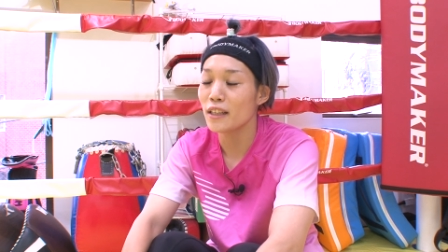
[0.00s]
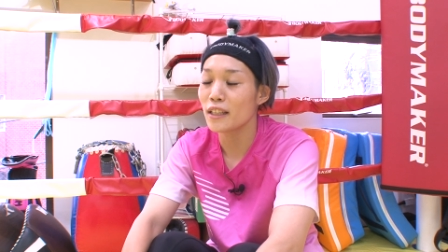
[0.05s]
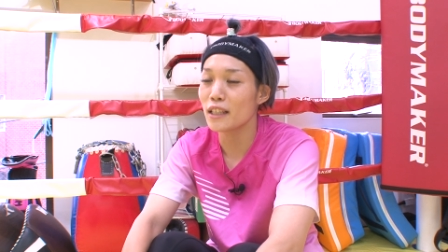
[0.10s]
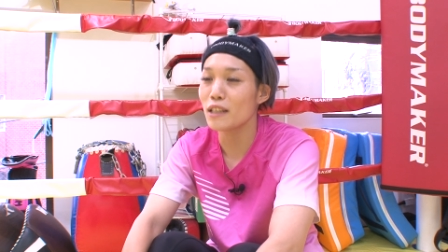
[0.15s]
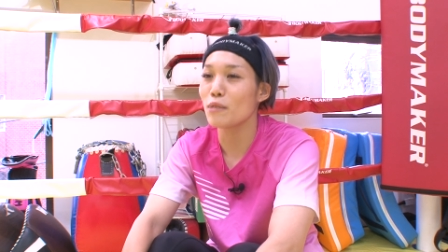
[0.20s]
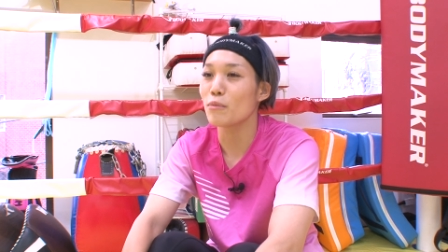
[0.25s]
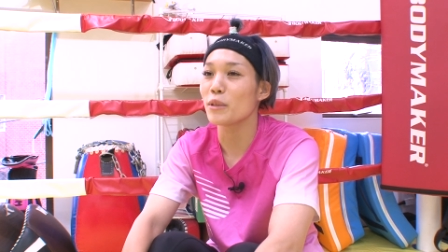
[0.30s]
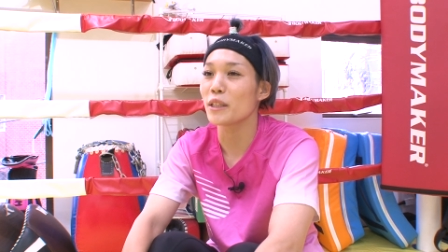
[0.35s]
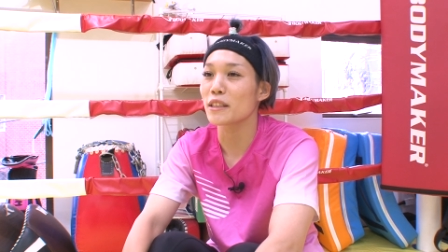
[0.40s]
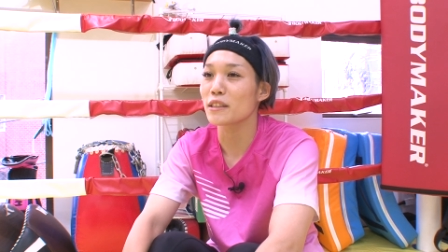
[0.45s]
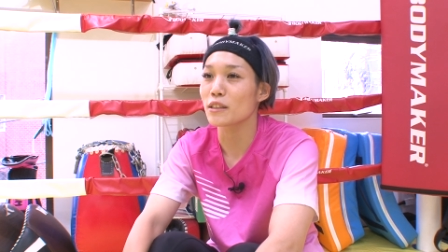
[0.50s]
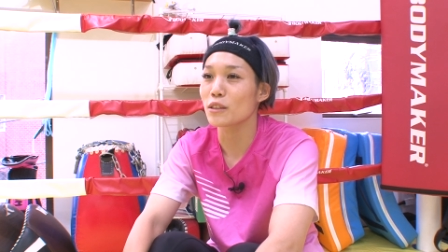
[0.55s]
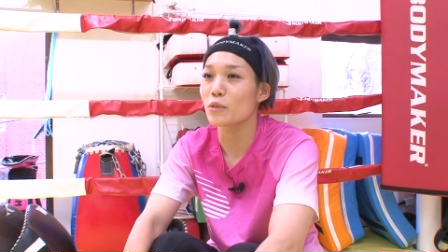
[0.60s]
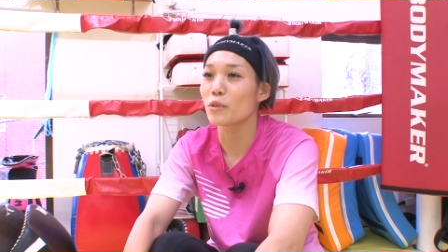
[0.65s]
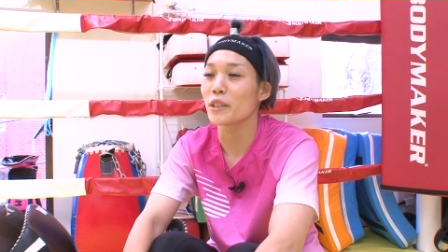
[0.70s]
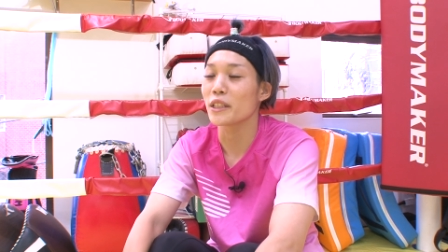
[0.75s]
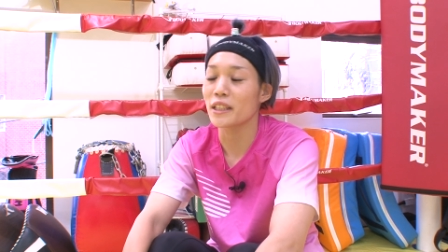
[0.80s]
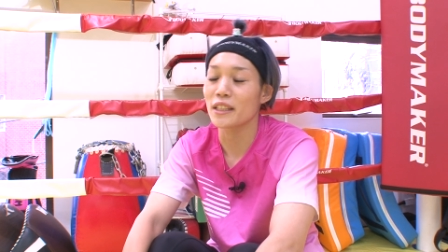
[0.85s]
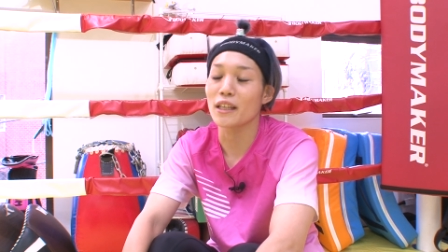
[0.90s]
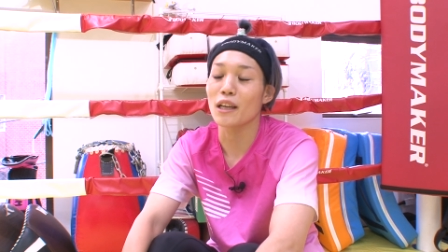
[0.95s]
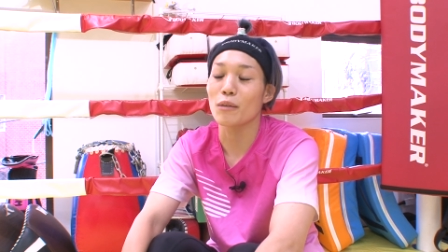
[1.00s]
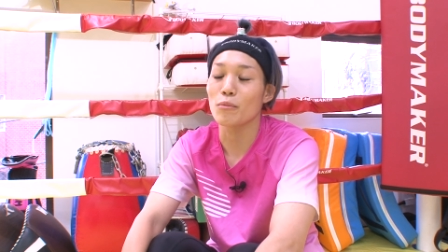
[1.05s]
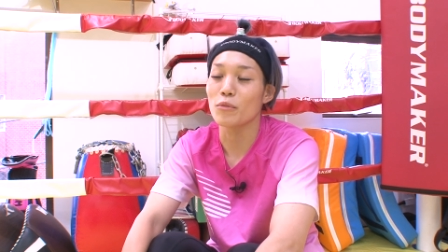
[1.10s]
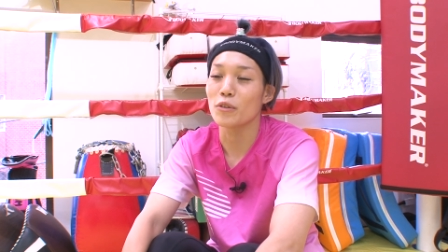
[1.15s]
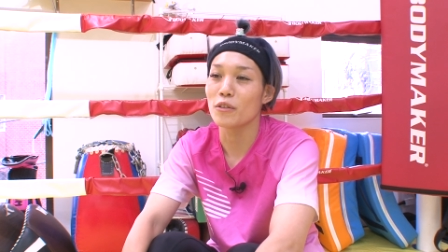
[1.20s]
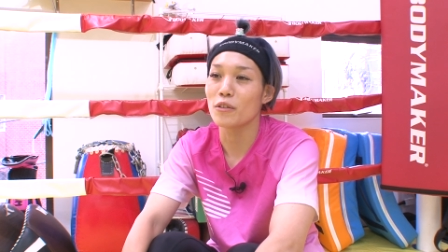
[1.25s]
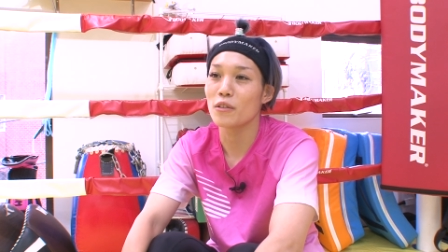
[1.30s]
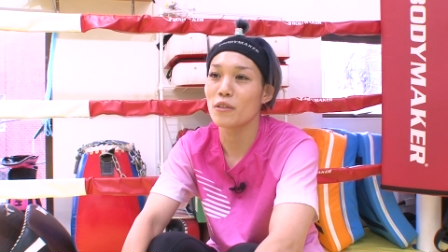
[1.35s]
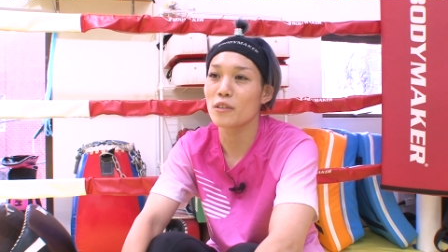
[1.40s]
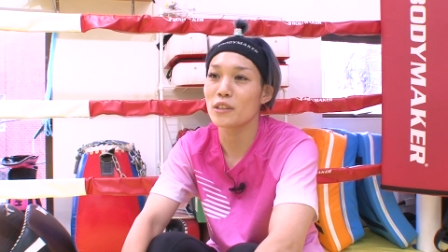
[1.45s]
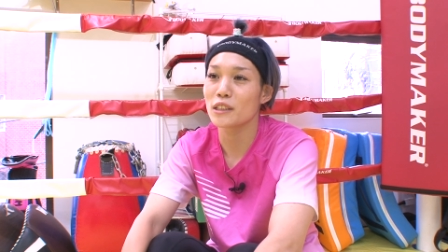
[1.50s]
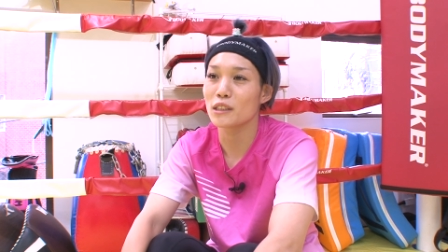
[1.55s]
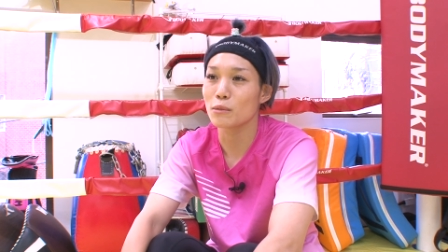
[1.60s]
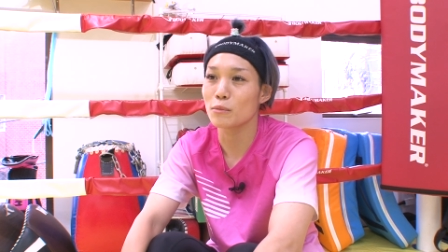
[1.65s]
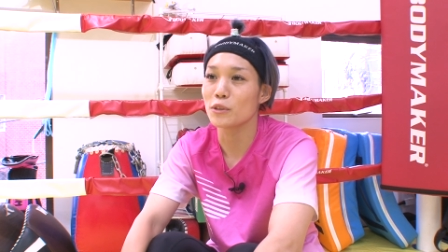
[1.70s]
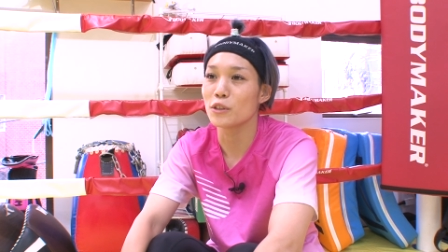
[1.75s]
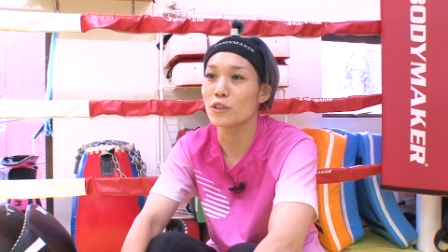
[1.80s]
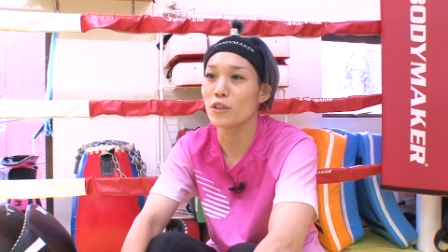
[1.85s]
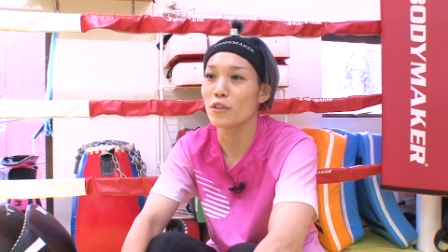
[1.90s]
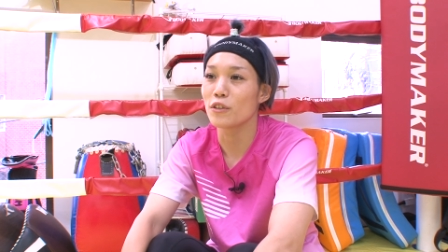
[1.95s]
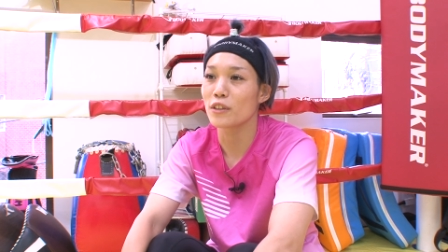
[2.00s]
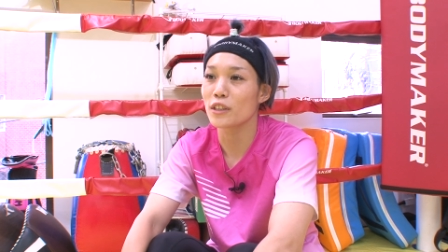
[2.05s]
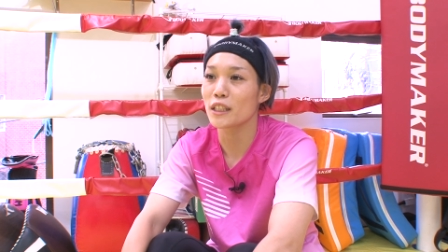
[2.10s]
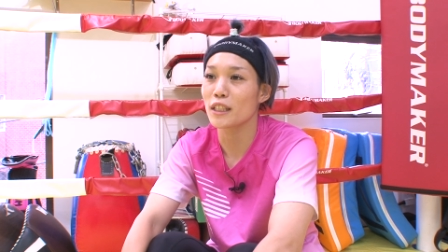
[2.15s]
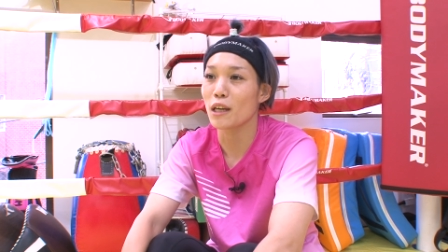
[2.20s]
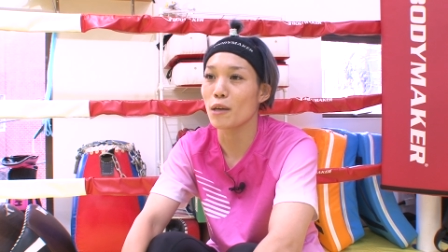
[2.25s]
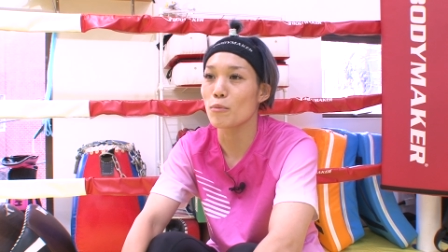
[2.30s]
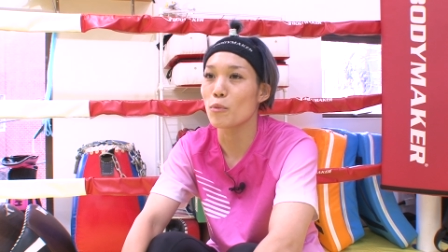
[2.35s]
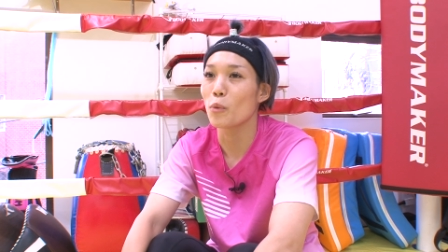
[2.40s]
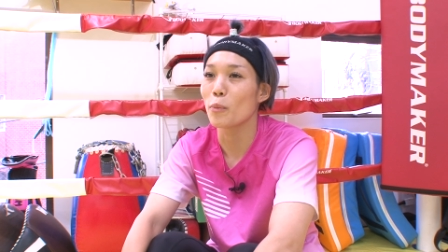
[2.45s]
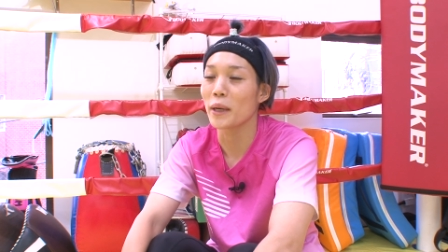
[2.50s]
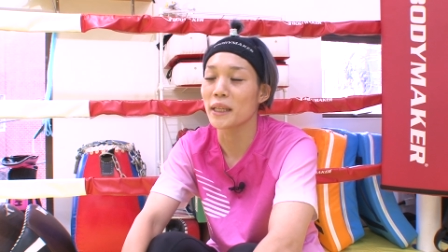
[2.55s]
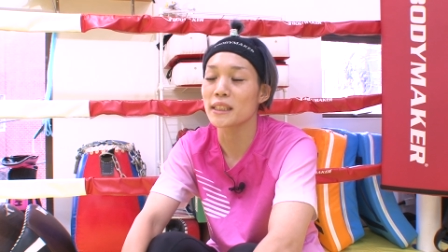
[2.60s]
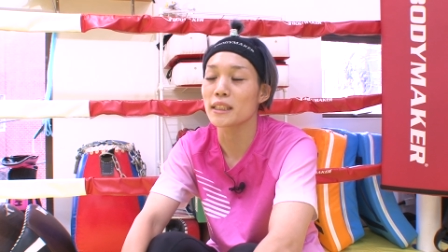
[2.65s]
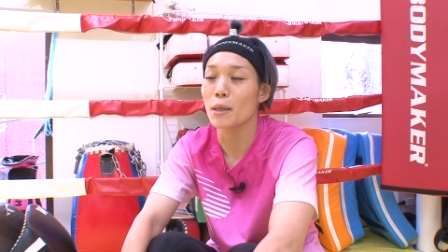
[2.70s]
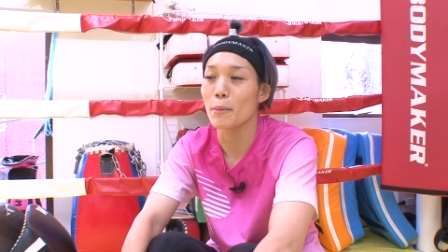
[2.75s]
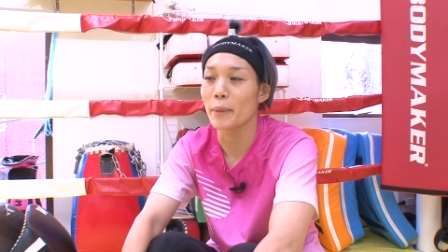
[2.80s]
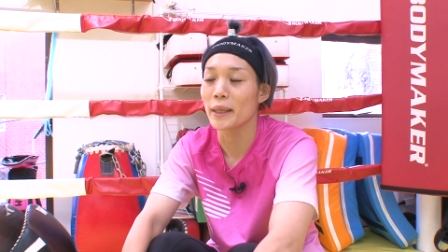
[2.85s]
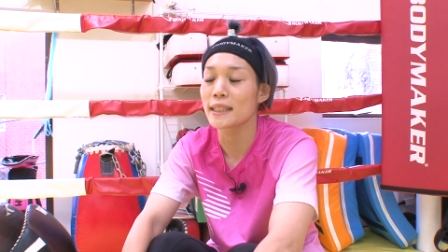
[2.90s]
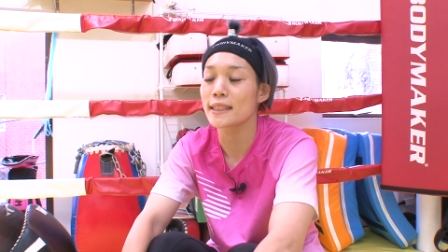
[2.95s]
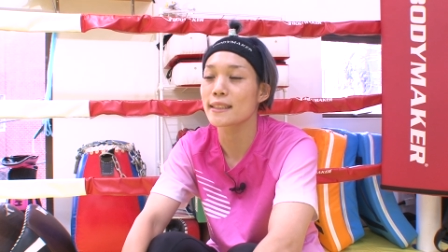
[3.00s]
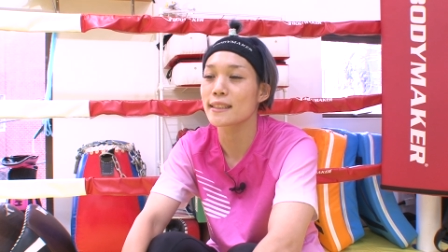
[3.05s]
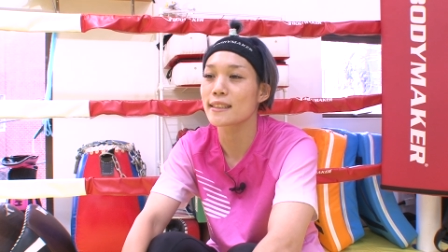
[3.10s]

いい意味ですごい気合も自分の気合も増してます。